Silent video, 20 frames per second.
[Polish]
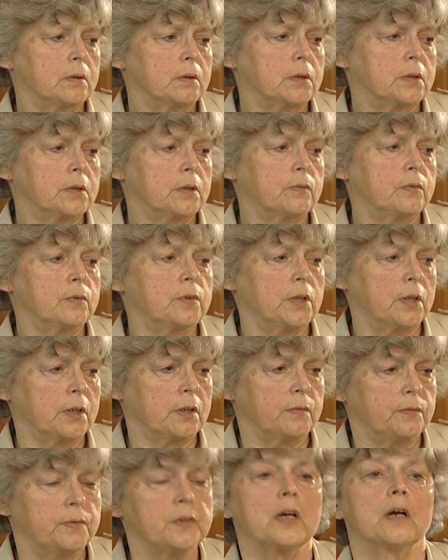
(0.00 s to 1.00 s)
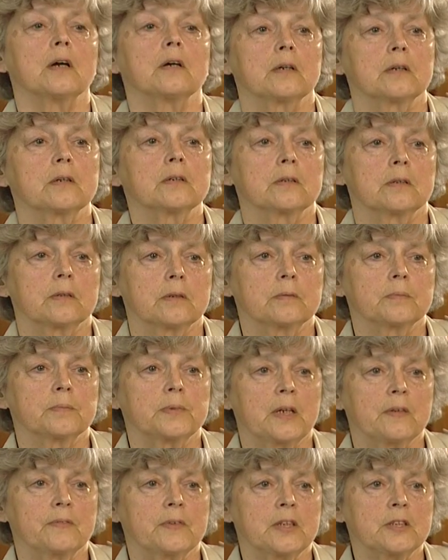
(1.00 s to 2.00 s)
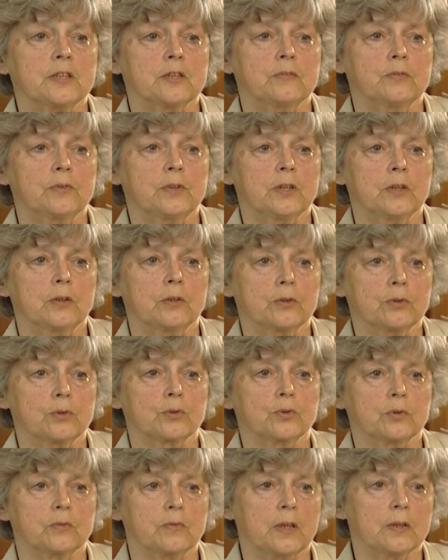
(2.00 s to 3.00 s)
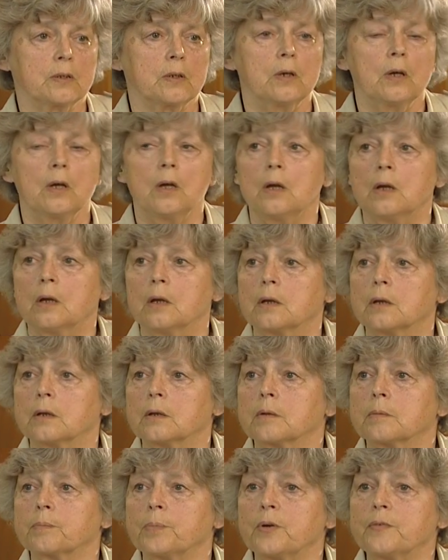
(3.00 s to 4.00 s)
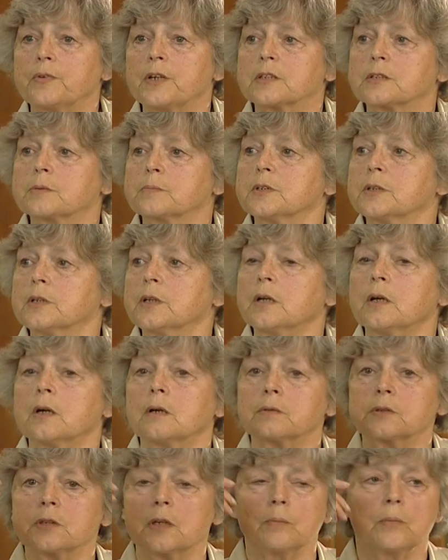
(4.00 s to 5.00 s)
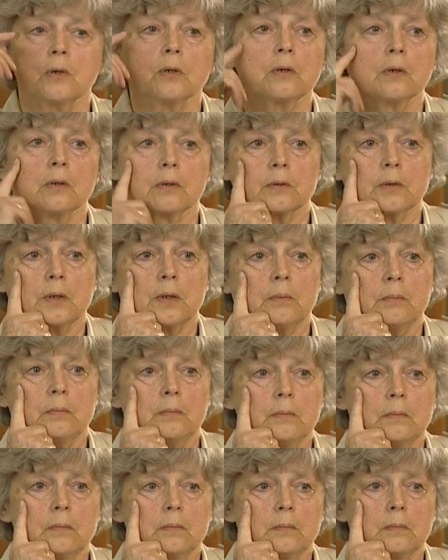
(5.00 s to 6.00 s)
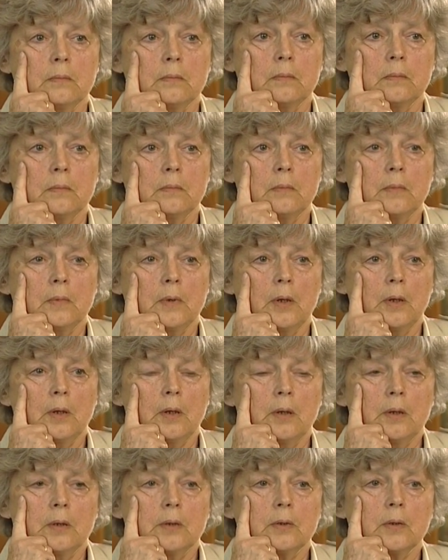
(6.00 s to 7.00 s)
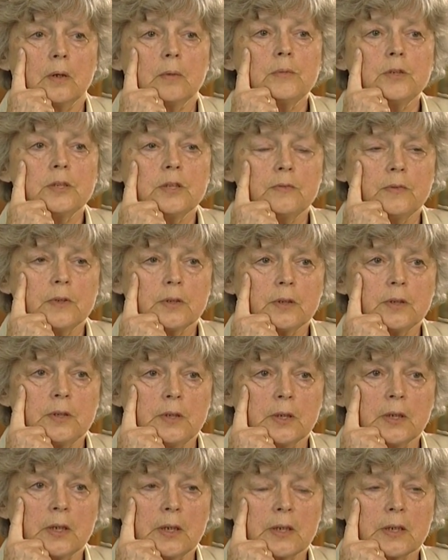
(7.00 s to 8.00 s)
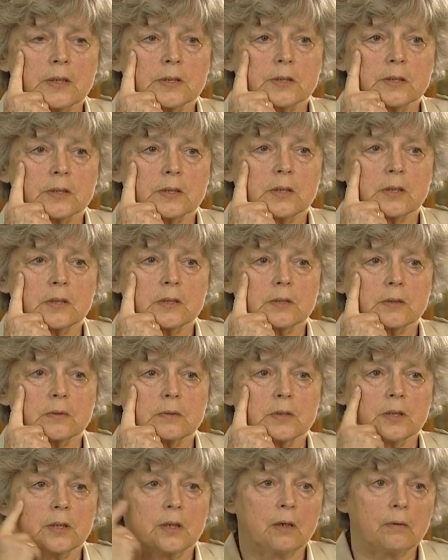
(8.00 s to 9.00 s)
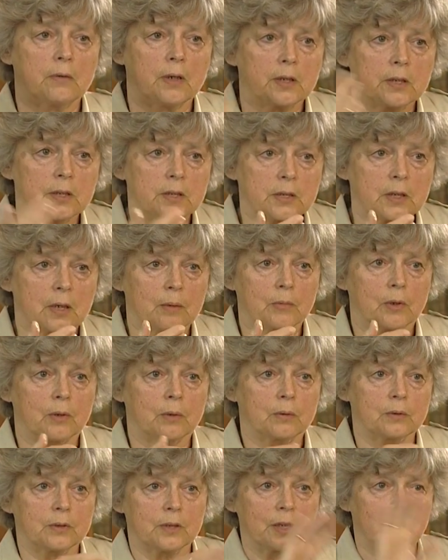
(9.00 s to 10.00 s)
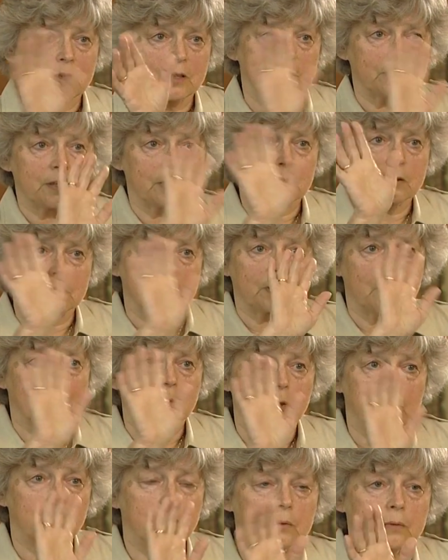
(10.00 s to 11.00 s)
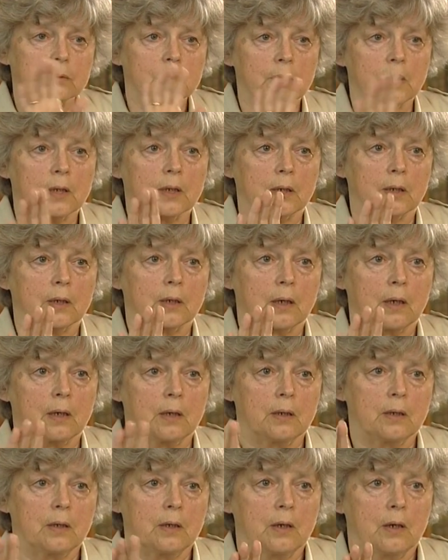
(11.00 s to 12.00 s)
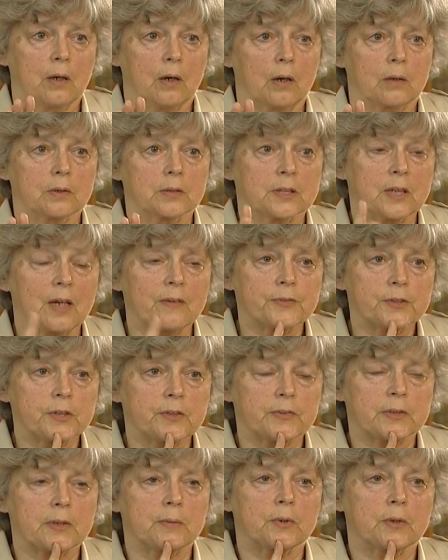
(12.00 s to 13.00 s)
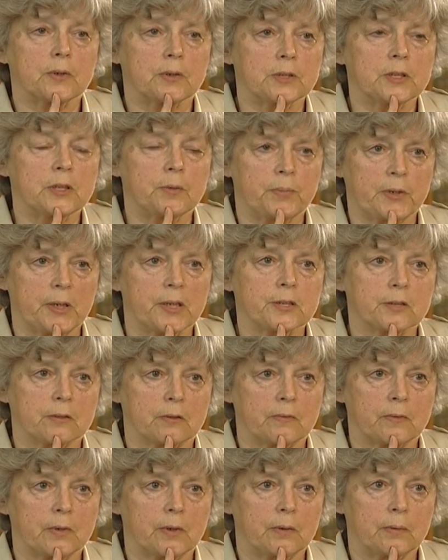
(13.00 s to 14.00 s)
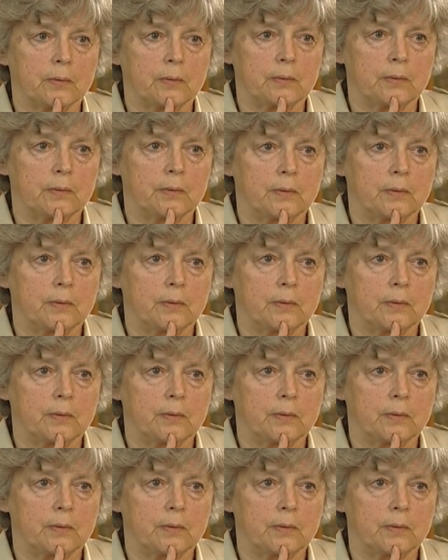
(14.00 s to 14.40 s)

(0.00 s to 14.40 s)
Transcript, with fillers: że wujek wie, prawda, że wujek odczuwa. No, y, y, powiedzmy, jechał samochodem, to mi się kilka razy zdarzyło. Jechał jakiś samochód, nagle z tego samochodu ręka. On zawsze w samochodzie pracował,